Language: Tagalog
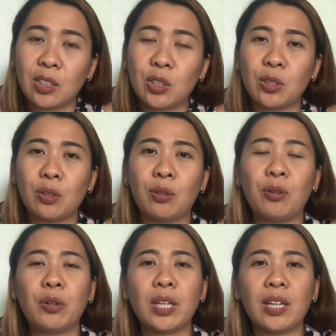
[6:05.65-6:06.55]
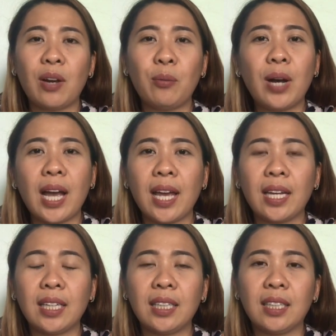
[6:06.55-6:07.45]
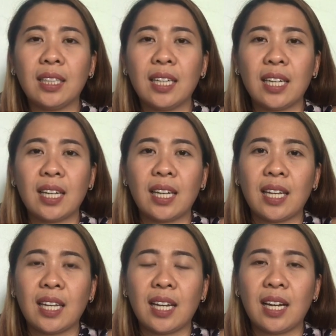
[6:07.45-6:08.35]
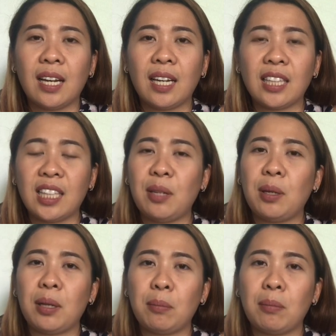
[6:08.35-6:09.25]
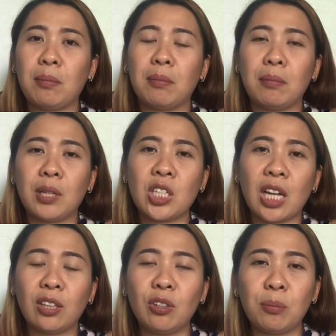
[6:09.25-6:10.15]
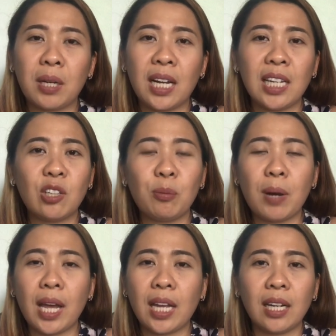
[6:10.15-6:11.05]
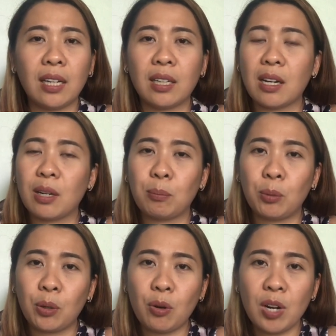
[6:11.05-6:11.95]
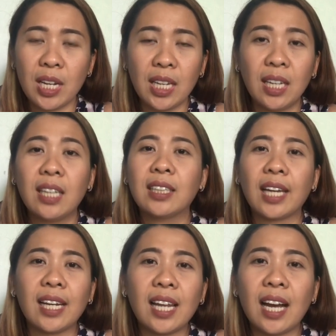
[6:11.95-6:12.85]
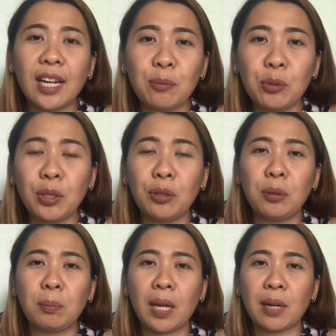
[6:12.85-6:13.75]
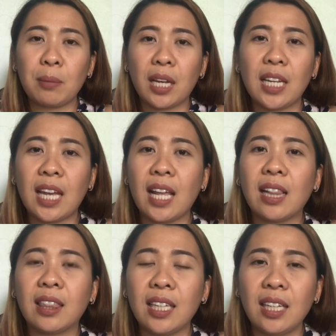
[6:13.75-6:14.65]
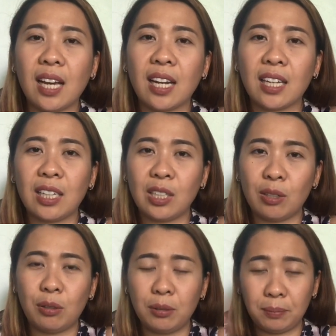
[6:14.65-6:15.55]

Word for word: So, kung ikaw ay uh, hindi masyadong magaling kumain ng broccoli, kailangan mo yon para maging healthy ang iyong